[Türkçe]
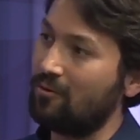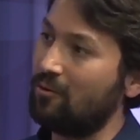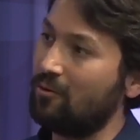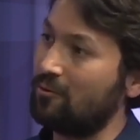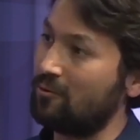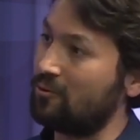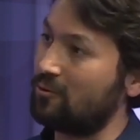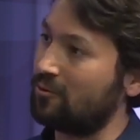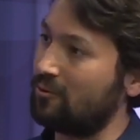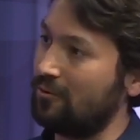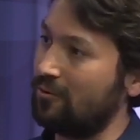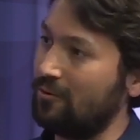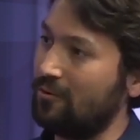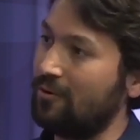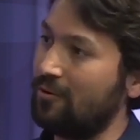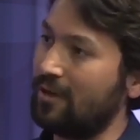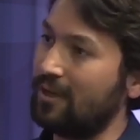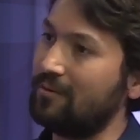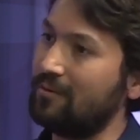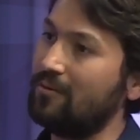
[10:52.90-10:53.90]
konuştuğu,
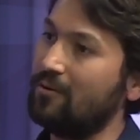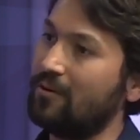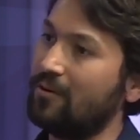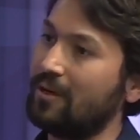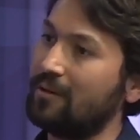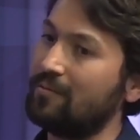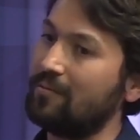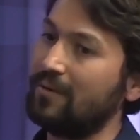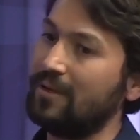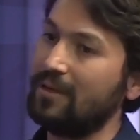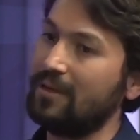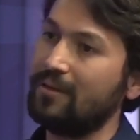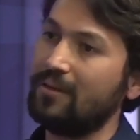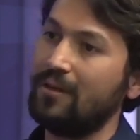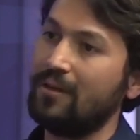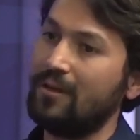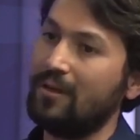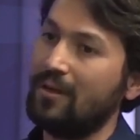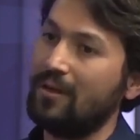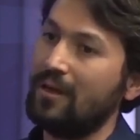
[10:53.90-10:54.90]
öğretmenin
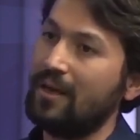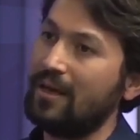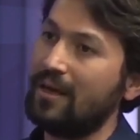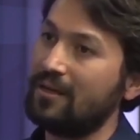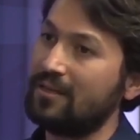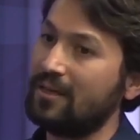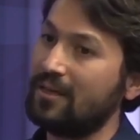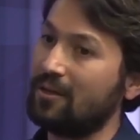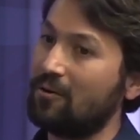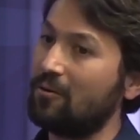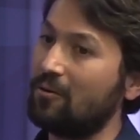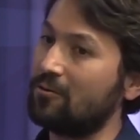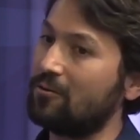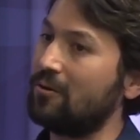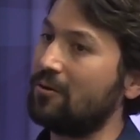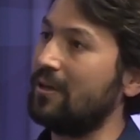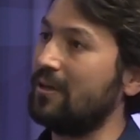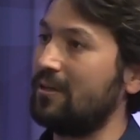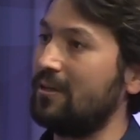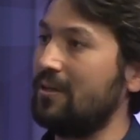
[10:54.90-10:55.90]
her şeyi
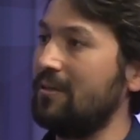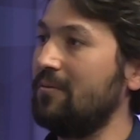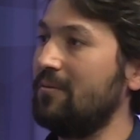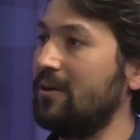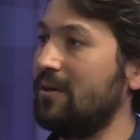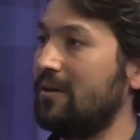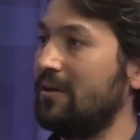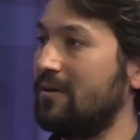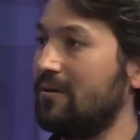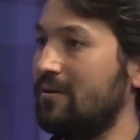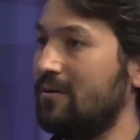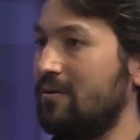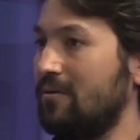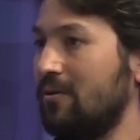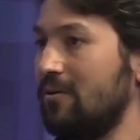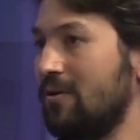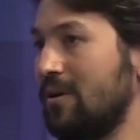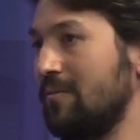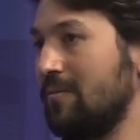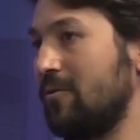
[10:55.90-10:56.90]
kontrol ettiği bir
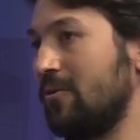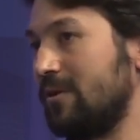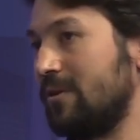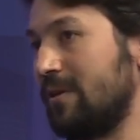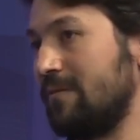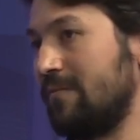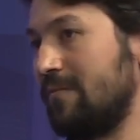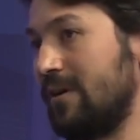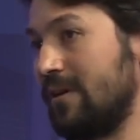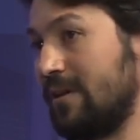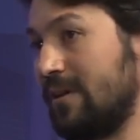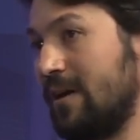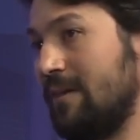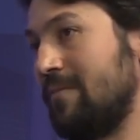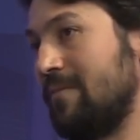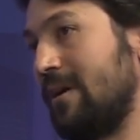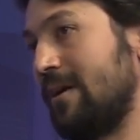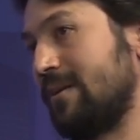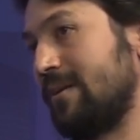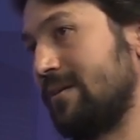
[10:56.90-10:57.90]
öğrenme yöntemi vardı.
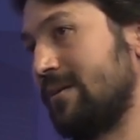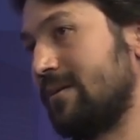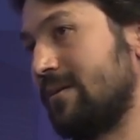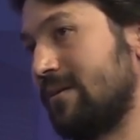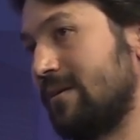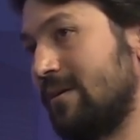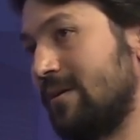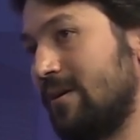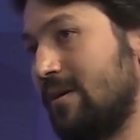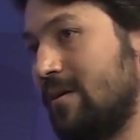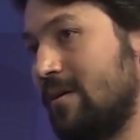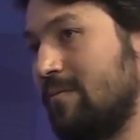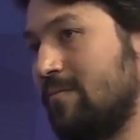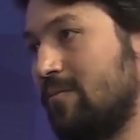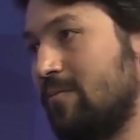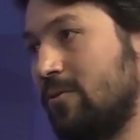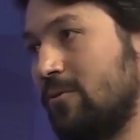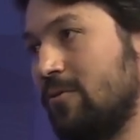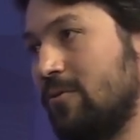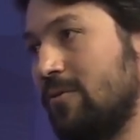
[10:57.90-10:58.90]
Ama artık
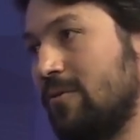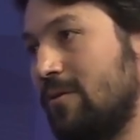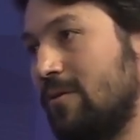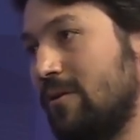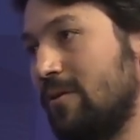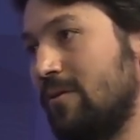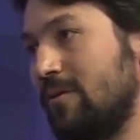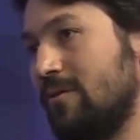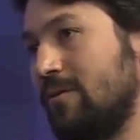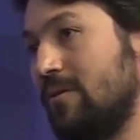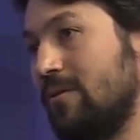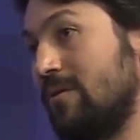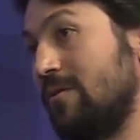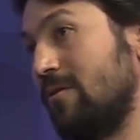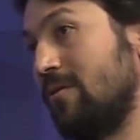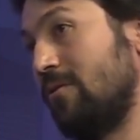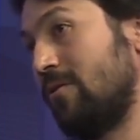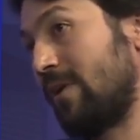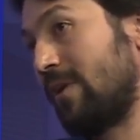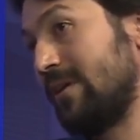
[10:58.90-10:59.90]
bu
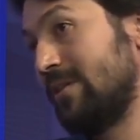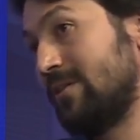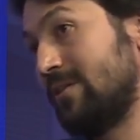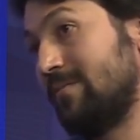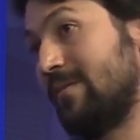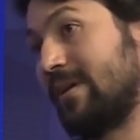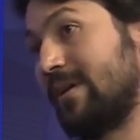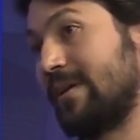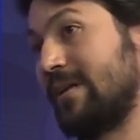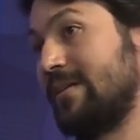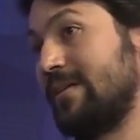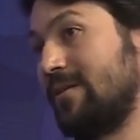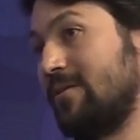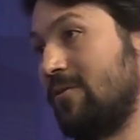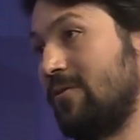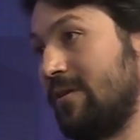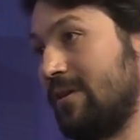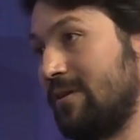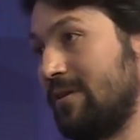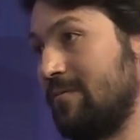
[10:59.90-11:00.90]
öğrenci merkezli
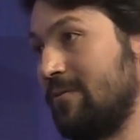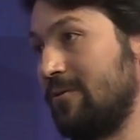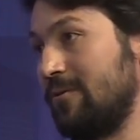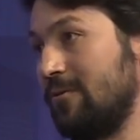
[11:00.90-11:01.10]
öğretime